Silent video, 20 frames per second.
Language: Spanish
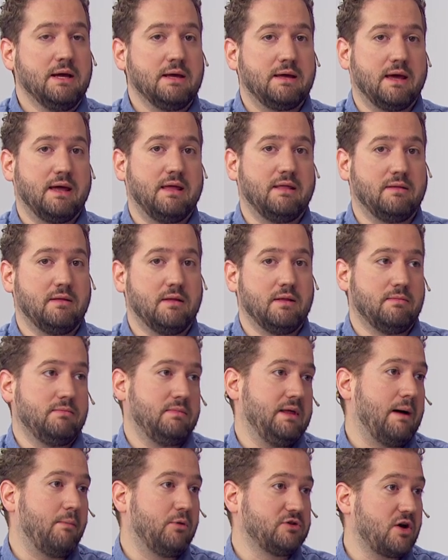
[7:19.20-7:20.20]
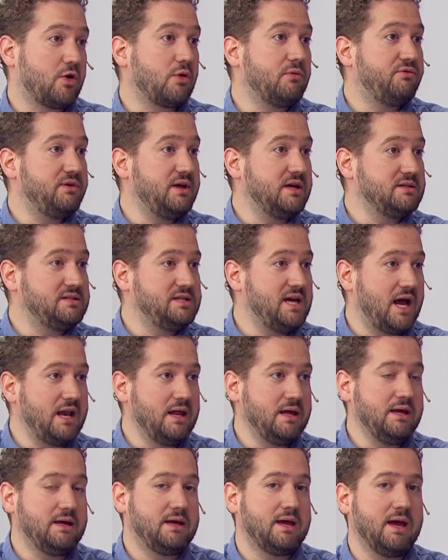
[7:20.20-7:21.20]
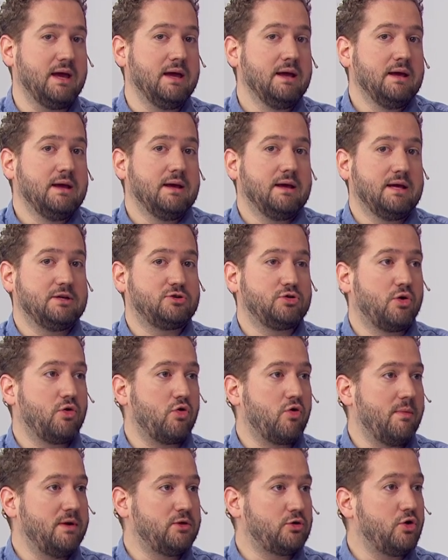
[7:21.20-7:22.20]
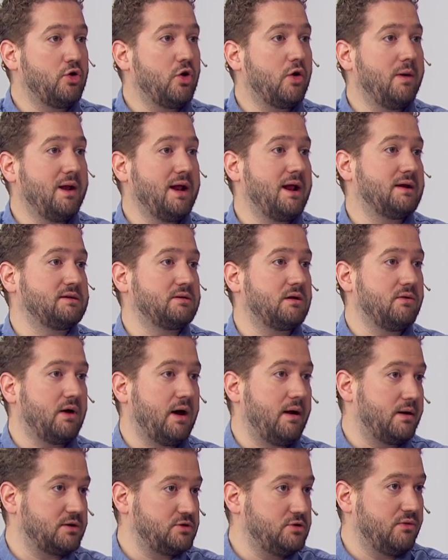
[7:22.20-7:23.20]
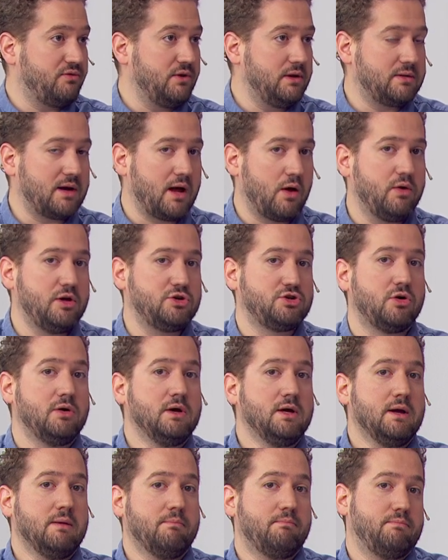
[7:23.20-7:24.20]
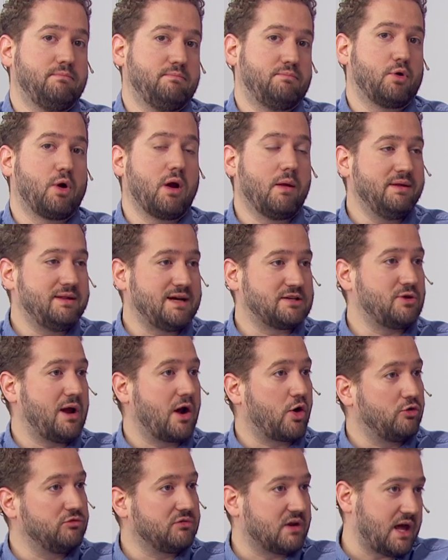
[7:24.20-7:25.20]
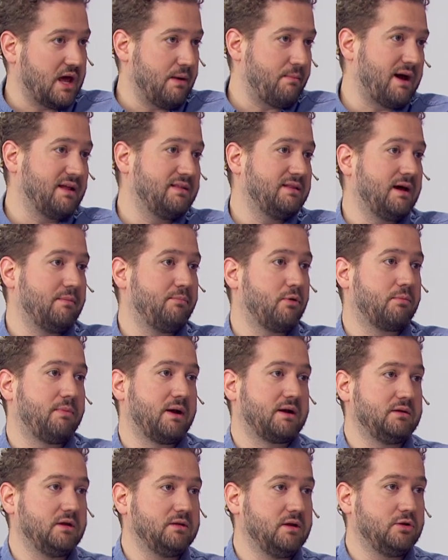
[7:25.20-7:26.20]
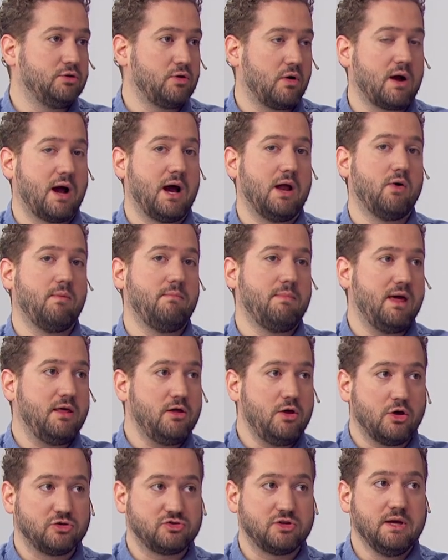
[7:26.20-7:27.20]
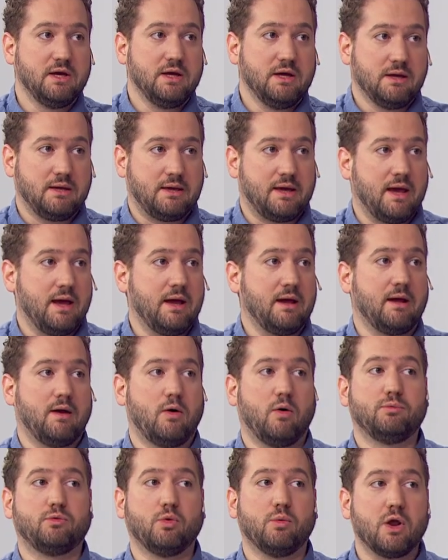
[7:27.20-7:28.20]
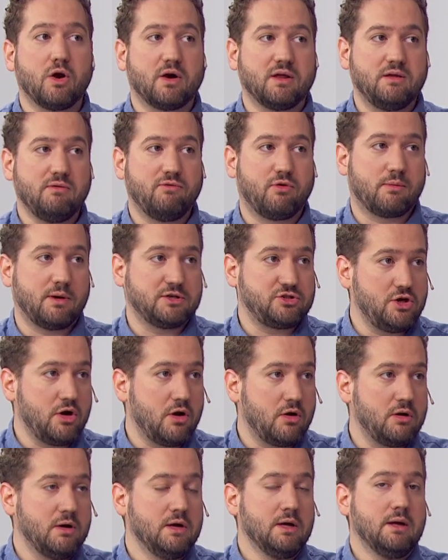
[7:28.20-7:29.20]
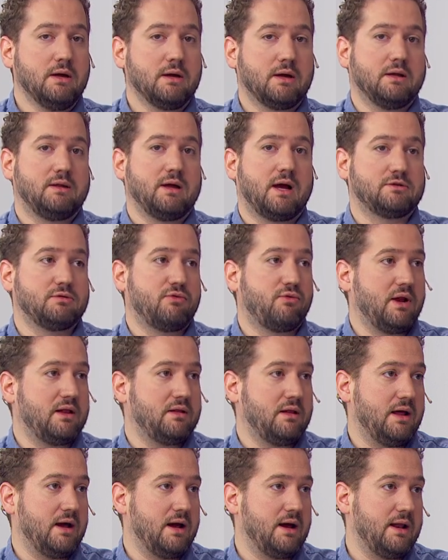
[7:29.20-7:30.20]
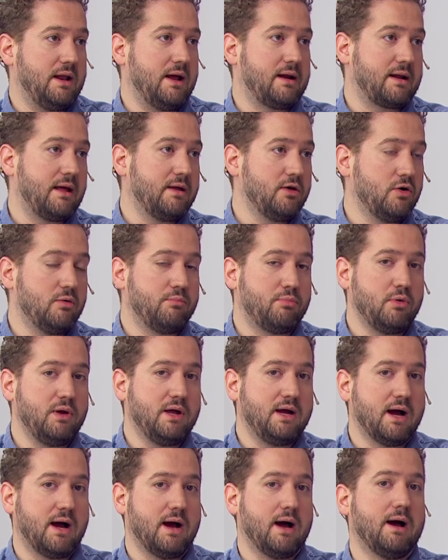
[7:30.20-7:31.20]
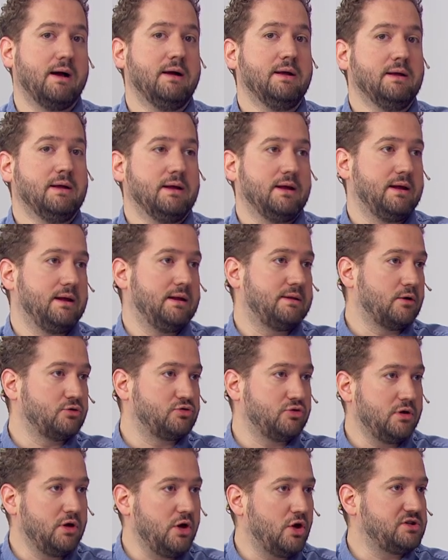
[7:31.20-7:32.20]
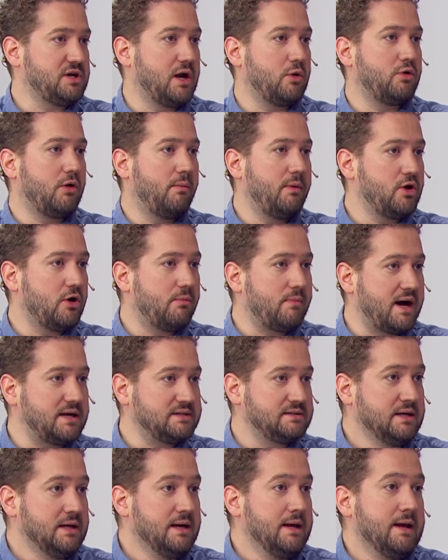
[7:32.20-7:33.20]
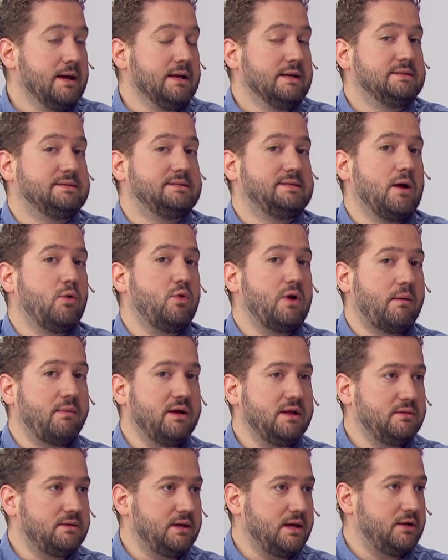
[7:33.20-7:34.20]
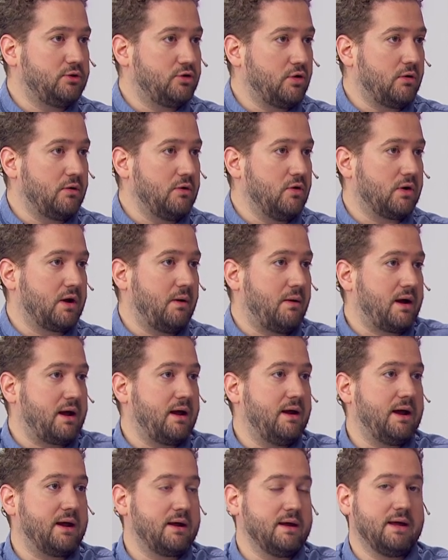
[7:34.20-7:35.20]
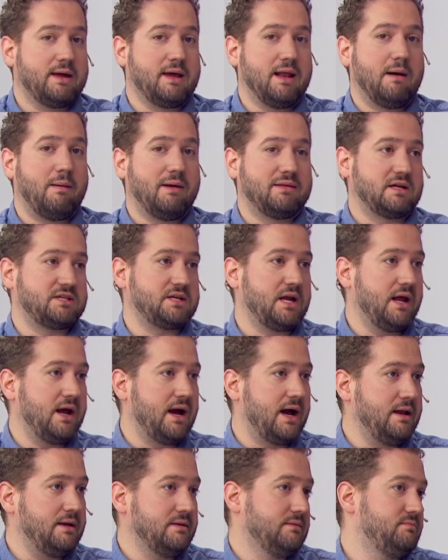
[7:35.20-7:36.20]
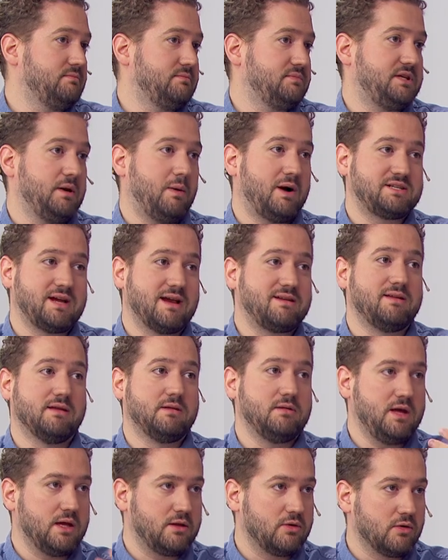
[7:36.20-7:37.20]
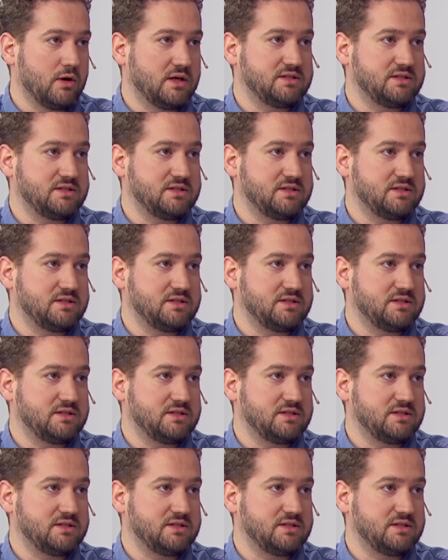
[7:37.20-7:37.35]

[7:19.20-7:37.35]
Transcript: que, mm, digamos, es confidencial y que esos documentos no deberían haber sido filtrados. De hecho, probablemente haya una contrademanda por parte de TikTok a los medios que obtuvieron esta información, que en este caso fue la radio pública en Estados Unidos y algunos medios más, seguramente esto lo que va a generar es que la batalla legal se vaya extendiendo.